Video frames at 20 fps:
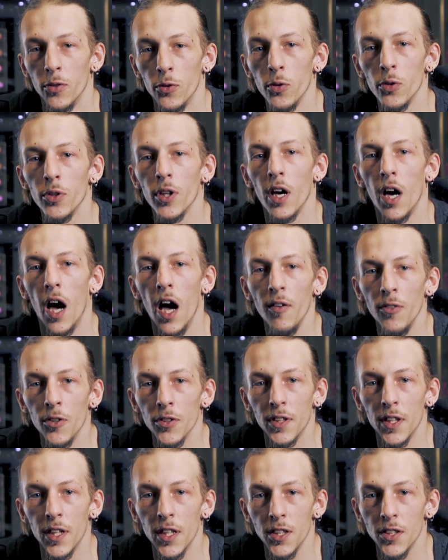un autre
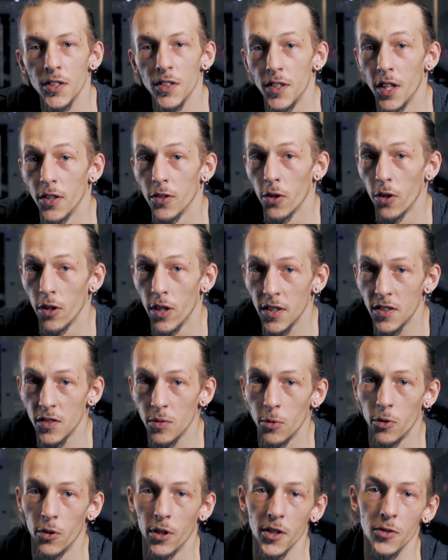avantage, c'est d'être
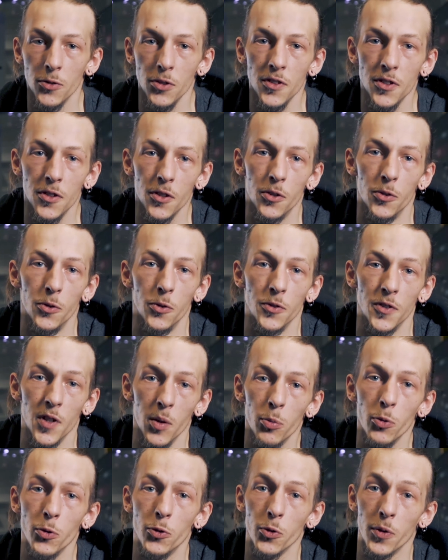relativement résistant aux
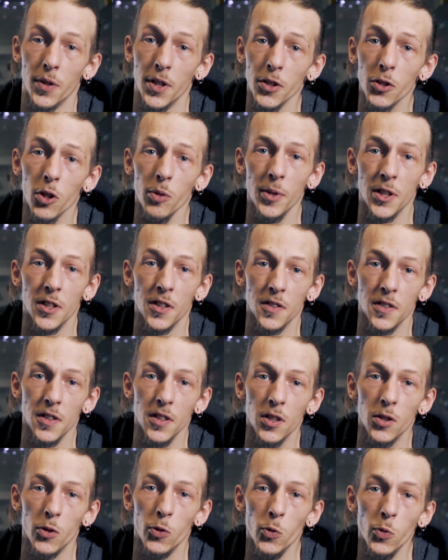impulsions
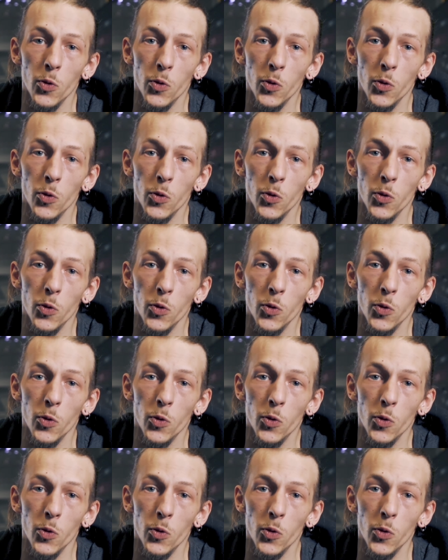électromagnétiques